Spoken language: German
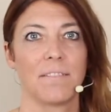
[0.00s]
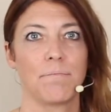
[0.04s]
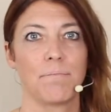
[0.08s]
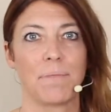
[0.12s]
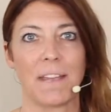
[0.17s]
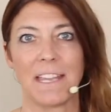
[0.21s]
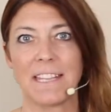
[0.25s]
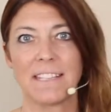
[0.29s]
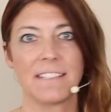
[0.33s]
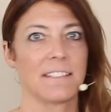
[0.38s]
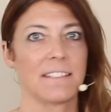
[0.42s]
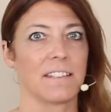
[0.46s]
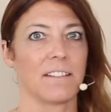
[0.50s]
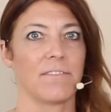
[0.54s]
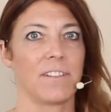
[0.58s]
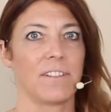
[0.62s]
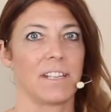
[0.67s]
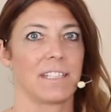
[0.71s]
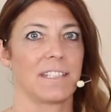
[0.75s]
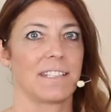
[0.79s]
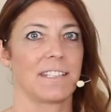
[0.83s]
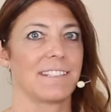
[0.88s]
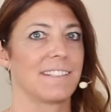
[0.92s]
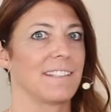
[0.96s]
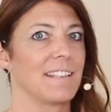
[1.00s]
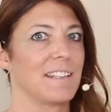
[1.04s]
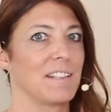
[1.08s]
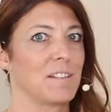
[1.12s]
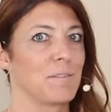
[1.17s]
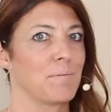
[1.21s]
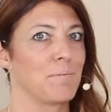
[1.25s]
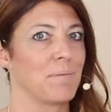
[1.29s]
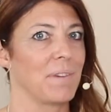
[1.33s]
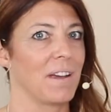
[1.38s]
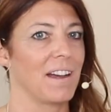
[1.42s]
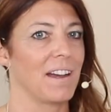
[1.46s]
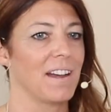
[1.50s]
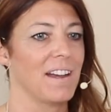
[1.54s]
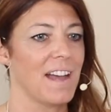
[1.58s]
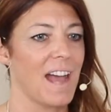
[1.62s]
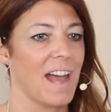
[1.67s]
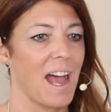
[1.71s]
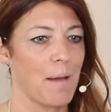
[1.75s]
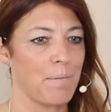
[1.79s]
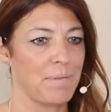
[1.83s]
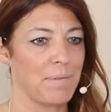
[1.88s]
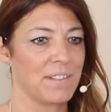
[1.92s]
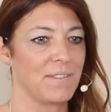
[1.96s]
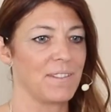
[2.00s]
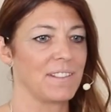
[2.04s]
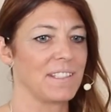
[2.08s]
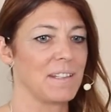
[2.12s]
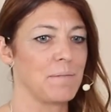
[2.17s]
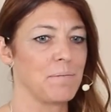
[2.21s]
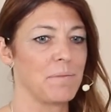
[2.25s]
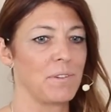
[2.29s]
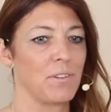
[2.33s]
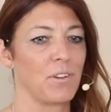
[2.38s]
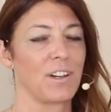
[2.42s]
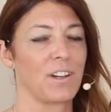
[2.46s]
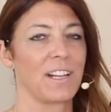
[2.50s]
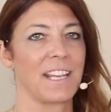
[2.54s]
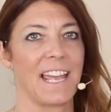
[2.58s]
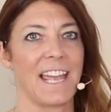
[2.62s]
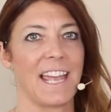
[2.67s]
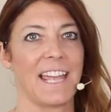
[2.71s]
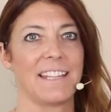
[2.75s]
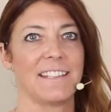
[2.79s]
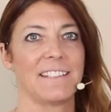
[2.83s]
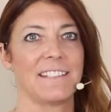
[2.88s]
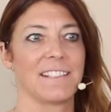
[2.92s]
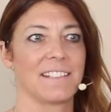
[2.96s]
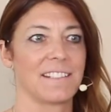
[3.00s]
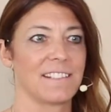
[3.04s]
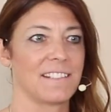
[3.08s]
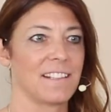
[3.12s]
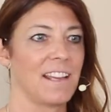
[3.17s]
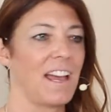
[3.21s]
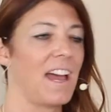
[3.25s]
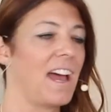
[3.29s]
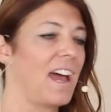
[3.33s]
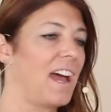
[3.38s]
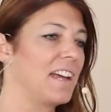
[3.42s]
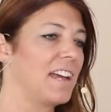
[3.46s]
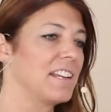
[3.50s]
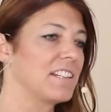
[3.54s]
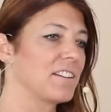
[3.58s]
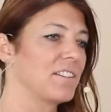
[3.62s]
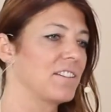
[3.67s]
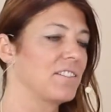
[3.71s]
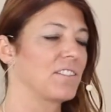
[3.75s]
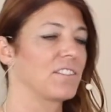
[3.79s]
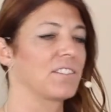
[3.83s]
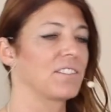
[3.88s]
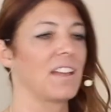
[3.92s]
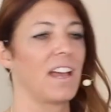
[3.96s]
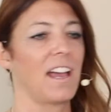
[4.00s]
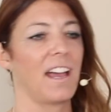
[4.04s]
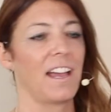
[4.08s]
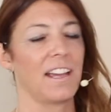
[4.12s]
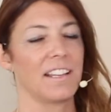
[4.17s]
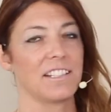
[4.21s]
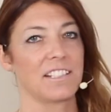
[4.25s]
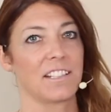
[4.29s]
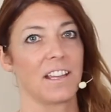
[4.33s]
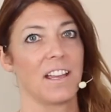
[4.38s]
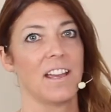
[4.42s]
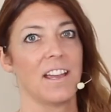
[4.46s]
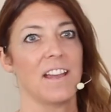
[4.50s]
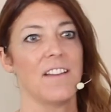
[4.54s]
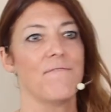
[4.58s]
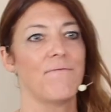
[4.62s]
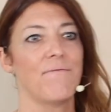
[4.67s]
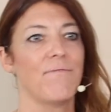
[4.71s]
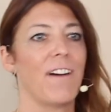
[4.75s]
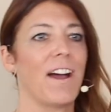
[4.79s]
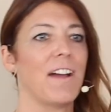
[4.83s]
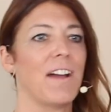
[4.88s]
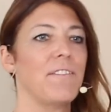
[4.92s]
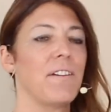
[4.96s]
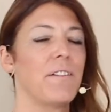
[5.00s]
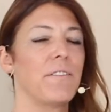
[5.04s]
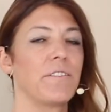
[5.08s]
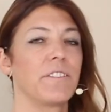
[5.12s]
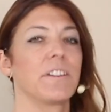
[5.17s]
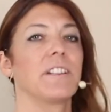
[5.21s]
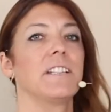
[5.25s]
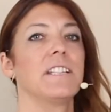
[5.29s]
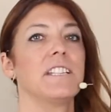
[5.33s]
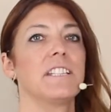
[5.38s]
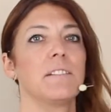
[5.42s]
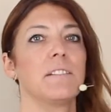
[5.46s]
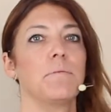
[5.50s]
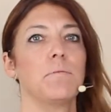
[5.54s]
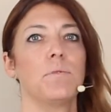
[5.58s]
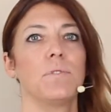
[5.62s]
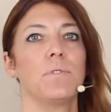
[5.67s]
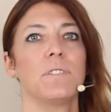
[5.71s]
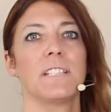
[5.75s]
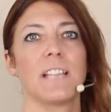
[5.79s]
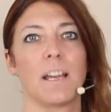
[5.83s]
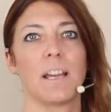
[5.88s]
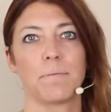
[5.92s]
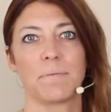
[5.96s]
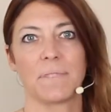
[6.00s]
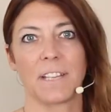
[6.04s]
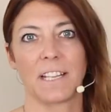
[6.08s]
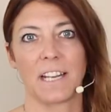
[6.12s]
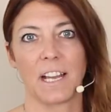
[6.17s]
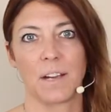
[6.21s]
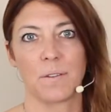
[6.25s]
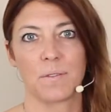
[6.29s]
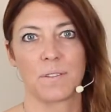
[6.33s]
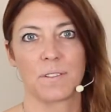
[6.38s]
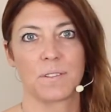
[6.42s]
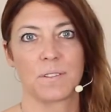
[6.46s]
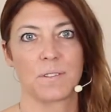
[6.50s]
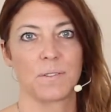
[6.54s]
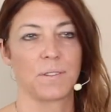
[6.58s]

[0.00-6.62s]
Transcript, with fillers: Besser wird es nicht mehr, aber es wird immer noch geändert. Ja, ah, ich gehe noch da, ich gehe, weil wir einfach nicht den Mut haben, daraus zu